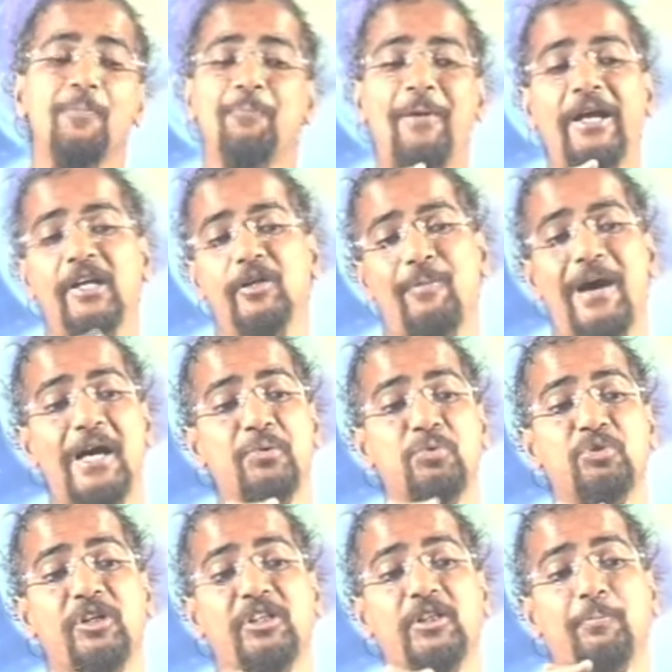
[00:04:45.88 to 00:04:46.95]
तब पहली बार
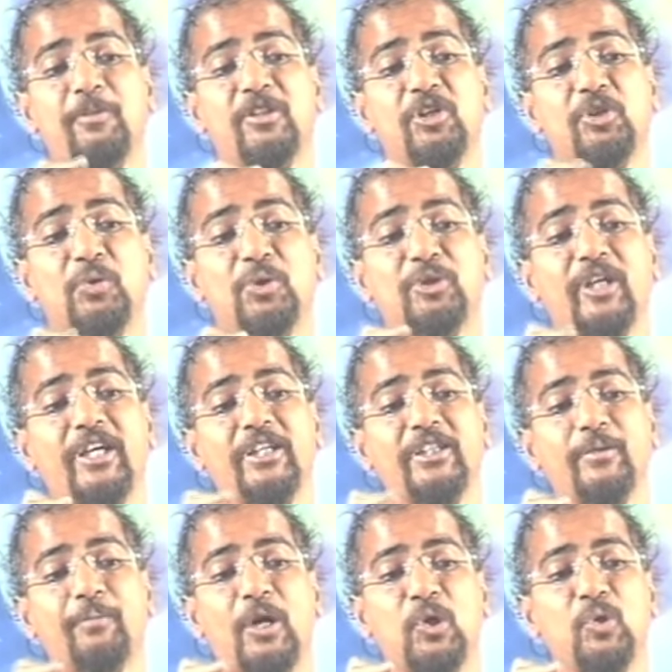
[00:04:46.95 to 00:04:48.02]
उसे ये विदित होता है
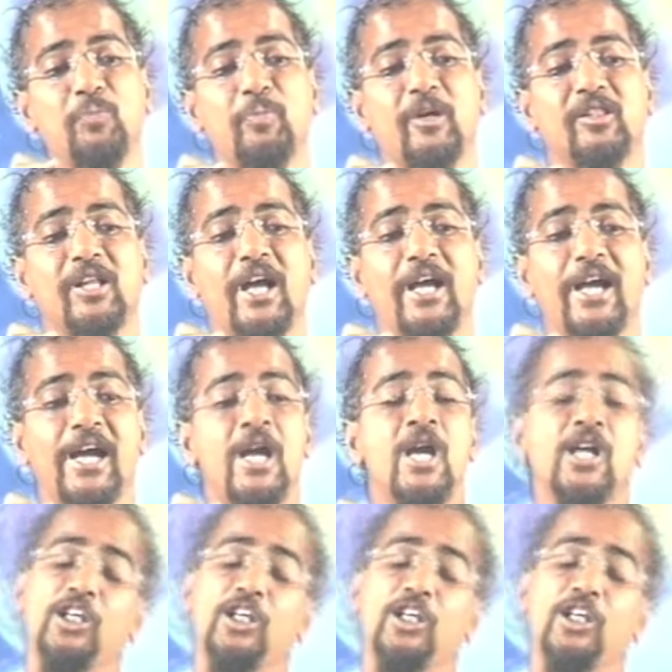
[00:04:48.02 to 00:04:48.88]
ये मालूम पड़ता है